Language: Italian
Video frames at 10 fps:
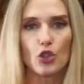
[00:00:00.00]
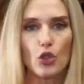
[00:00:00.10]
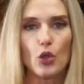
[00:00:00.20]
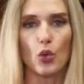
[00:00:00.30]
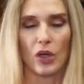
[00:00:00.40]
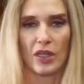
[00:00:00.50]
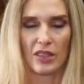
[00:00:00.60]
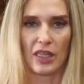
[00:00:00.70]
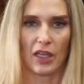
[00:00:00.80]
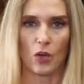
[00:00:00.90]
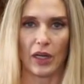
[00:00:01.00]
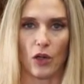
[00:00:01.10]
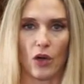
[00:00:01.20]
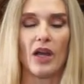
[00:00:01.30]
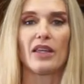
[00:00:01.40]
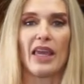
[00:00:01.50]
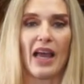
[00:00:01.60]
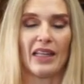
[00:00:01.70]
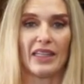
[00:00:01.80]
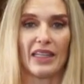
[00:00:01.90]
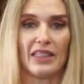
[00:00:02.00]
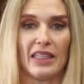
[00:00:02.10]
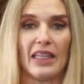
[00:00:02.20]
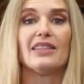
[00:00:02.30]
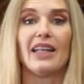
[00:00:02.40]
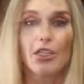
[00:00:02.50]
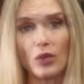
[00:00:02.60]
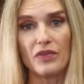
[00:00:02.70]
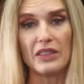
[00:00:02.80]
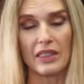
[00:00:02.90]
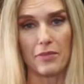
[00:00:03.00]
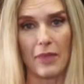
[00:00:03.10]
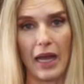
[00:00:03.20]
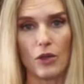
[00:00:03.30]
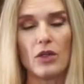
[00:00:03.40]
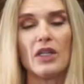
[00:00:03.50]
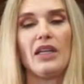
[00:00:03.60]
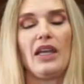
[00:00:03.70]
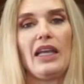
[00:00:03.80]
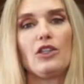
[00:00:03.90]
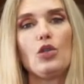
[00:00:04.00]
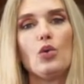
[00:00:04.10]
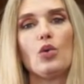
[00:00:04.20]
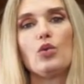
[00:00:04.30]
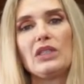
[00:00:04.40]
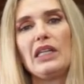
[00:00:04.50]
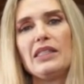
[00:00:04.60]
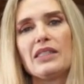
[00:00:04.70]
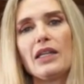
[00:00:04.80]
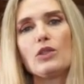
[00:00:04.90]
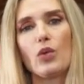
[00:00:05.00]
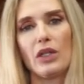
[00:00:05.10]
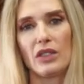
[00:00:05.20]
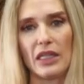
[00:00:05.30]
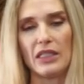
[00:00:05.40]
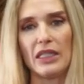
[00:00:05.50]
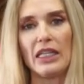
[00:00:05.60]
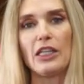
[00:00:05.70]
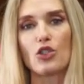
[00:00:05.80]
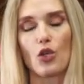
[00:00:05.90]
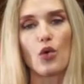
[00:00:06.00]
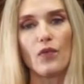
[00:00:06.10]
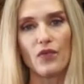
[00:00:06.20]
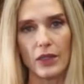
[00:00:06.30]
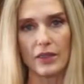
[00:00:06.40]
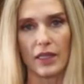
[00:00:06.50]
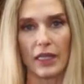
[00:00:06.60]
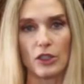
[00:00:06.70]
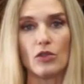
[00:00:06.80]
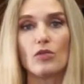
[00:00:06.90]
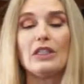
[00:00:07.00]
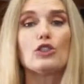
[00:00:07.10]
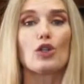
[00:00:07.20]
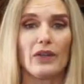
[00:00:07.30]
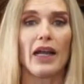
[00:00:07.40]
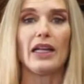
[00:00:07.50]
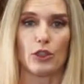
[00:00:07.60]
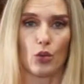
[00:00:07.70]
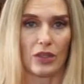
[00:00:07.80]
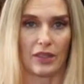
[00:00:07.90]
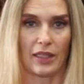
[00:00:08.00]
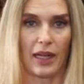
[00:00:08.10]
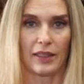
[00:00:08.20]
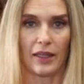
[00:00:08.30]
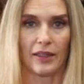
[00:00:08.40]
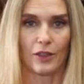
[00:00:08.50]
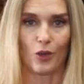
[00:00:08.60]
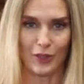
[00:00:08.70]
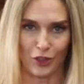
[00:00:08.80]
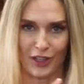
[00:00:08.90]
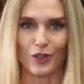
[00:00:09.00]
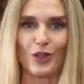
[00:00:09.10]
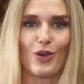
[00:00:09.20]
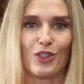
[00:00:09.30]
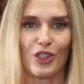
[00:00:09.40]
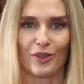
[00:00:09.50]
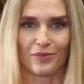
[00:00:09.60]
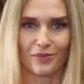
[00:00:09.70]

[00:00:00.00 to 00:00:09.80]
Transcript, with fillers: tu sei quello che ha le redini della tua vita in mano e tu utilizzando quelle redini io sono convinta che ritroverai la tua strada, cominciando da oggi.